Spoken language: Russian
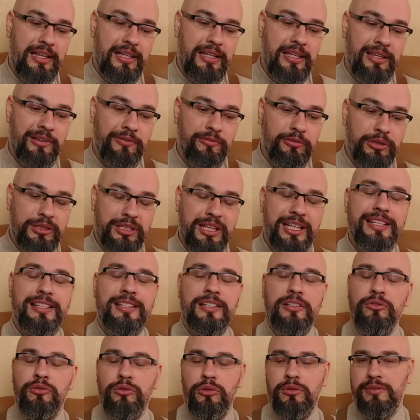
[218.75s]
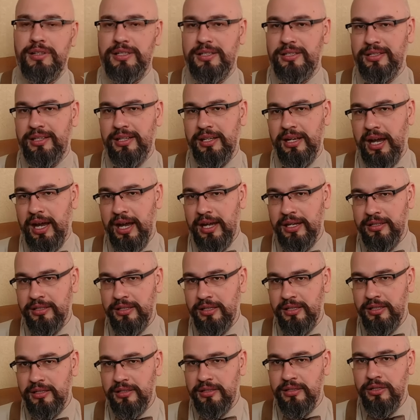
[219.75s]
И вот эти новости,
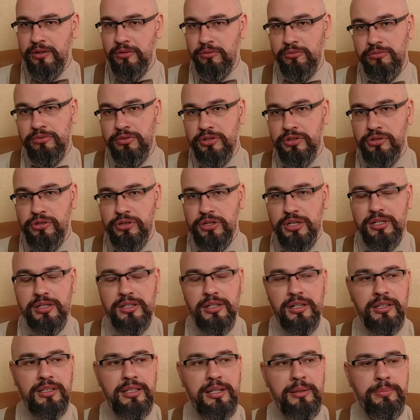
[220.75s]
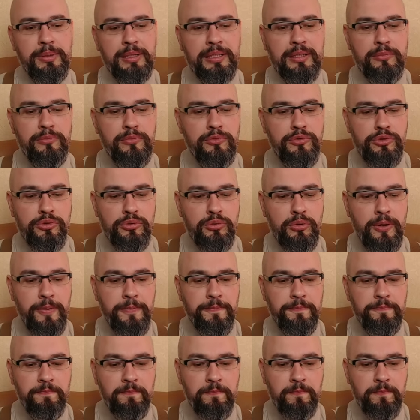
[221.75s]
они неутешительны, потому что